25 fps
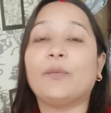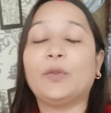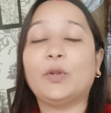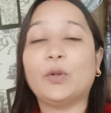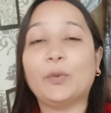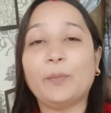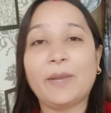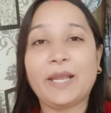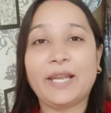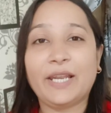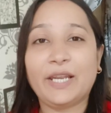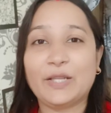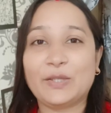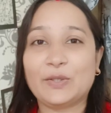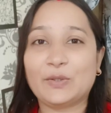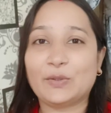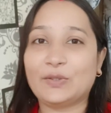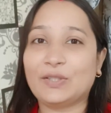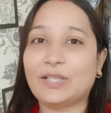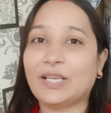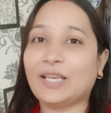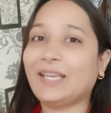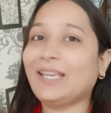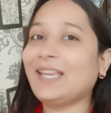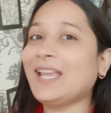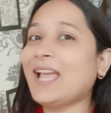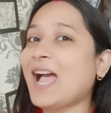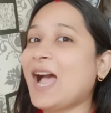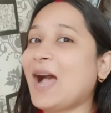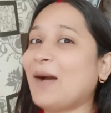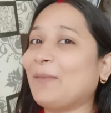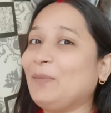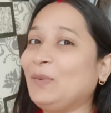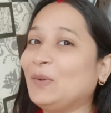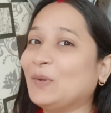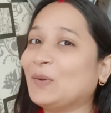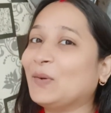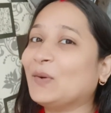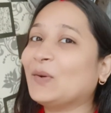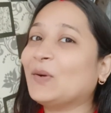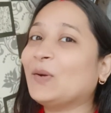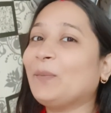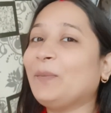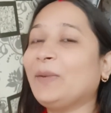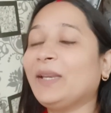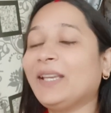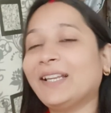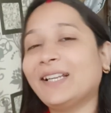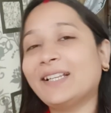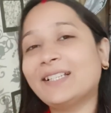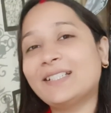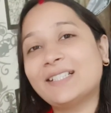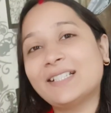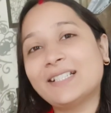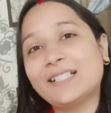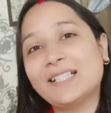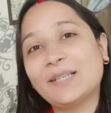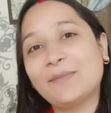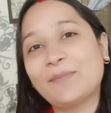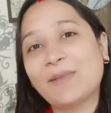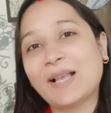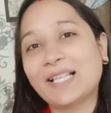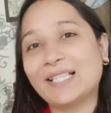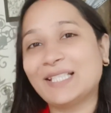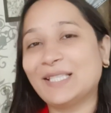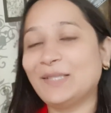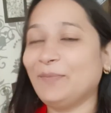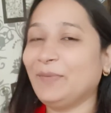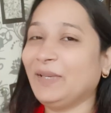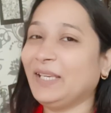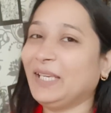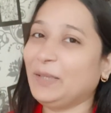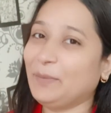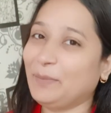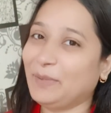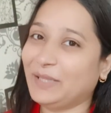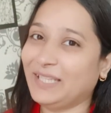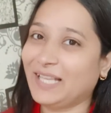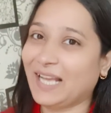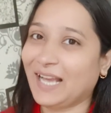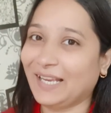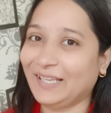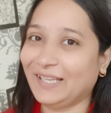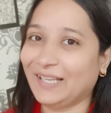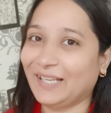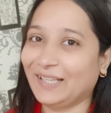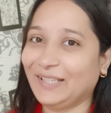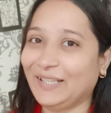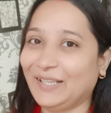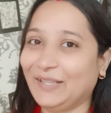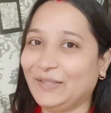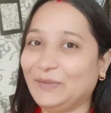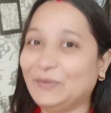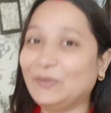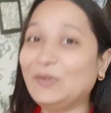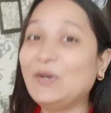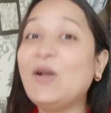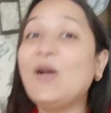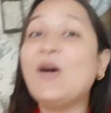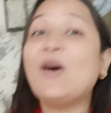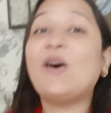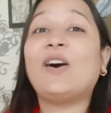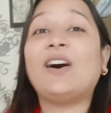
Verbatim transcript: तो मैंने सोचा कि आप लोगों को भी कृष्ण जन्माष्टमी की बधाइयाँ दे दूँ